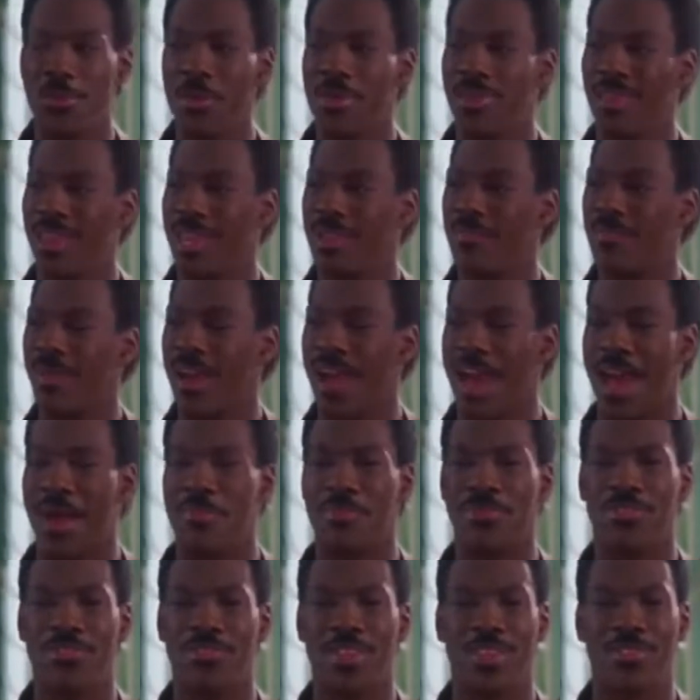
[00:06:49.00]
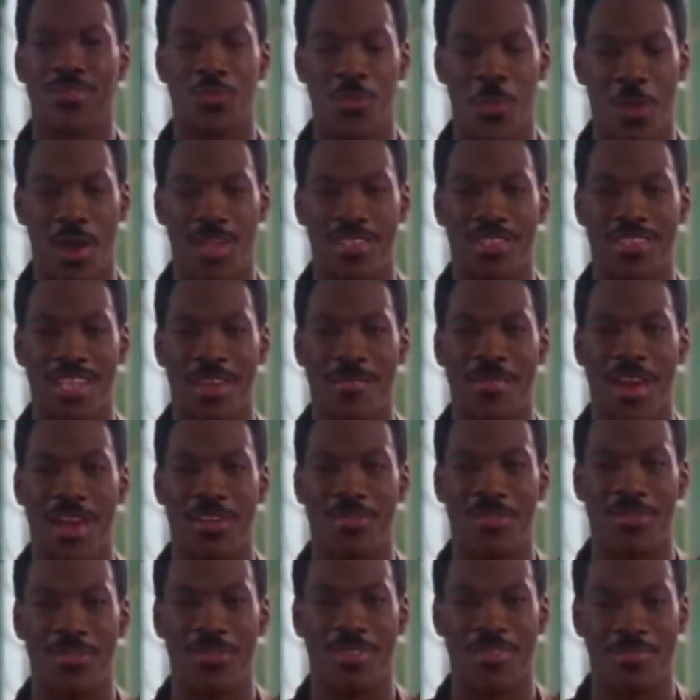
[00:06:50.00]
Akin Jofé,
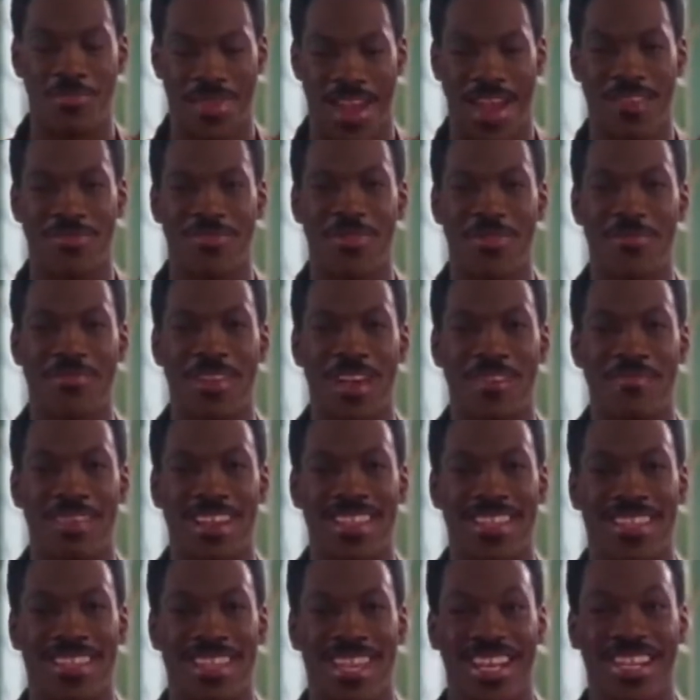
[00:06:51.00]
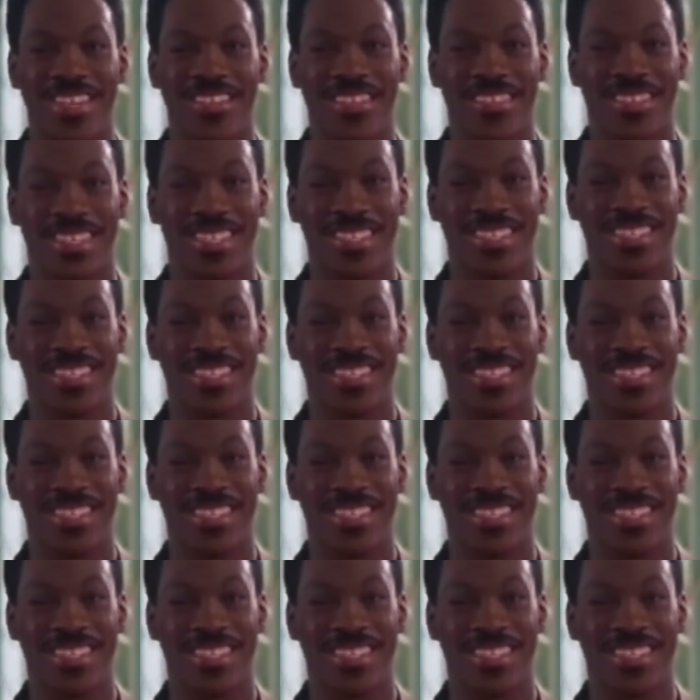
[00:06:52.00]
príncipe herdeiro da nação africana